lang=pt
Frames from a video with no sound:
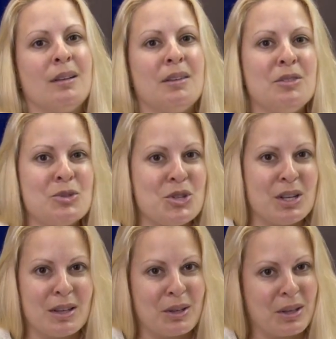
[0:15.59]
teve um
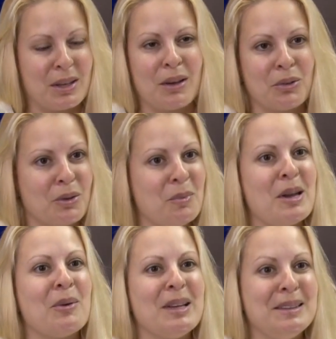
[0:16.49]
dia que eu não
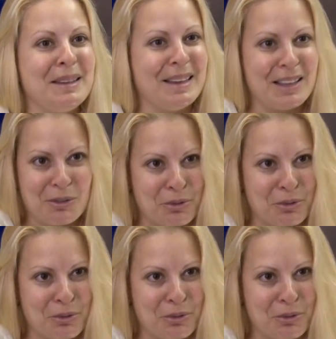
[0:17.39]
me aguentei,